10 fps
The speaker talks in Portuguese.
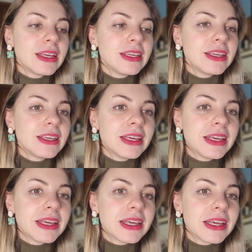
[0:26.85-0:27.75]

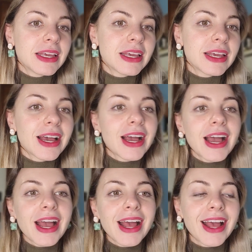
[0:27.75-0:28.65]
E
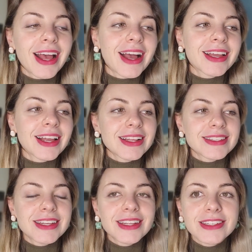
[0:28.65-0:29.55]

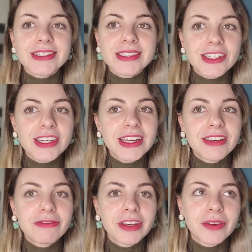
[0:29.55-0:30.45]
algumas cenas de
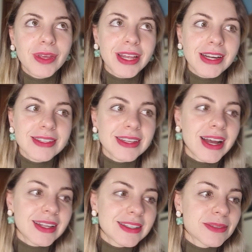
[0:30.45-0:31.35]
CGI ficam
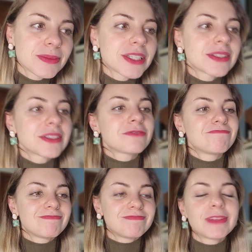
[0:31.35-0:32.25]
engraçadas,
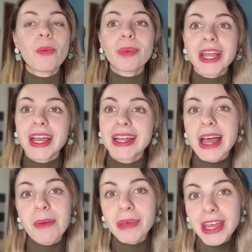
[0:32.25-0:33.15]
mas deu para
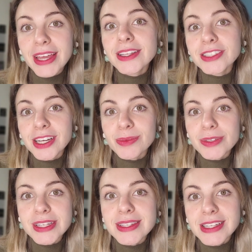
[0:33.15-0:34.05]
enganar bem,
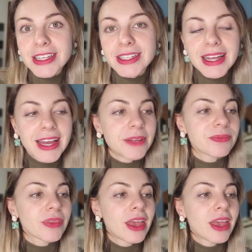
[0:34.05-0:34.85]
digamos assim, né?